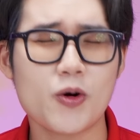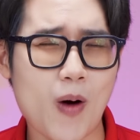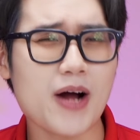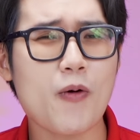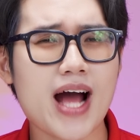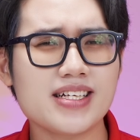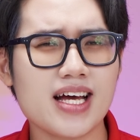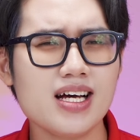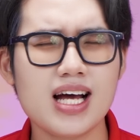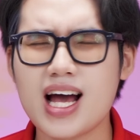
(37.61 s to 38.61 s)
ngoại quan
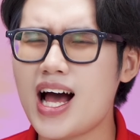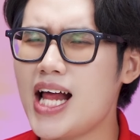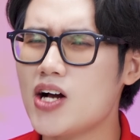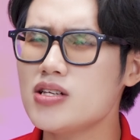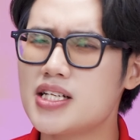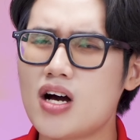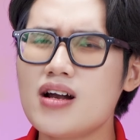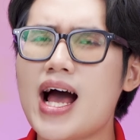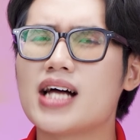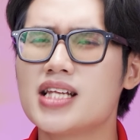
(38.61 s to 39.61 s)
nhé, hay có thể
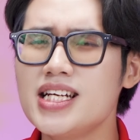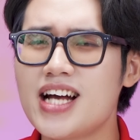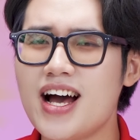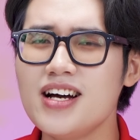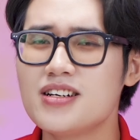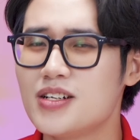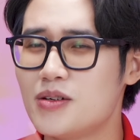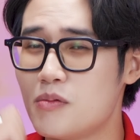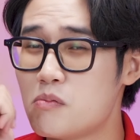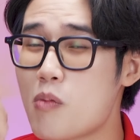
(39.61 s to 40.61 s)
nói là thiết kế.
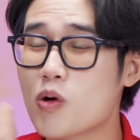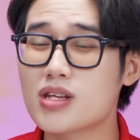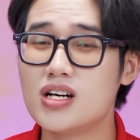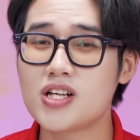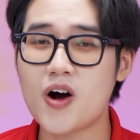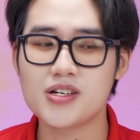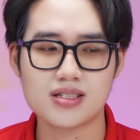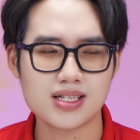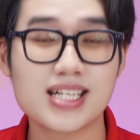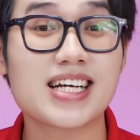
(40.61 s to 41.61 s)
Một từ thôi,
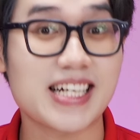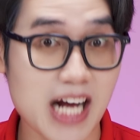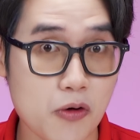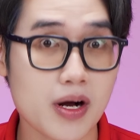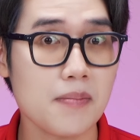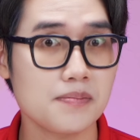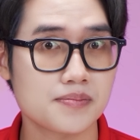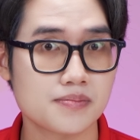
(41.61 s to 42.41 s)
cao cấp.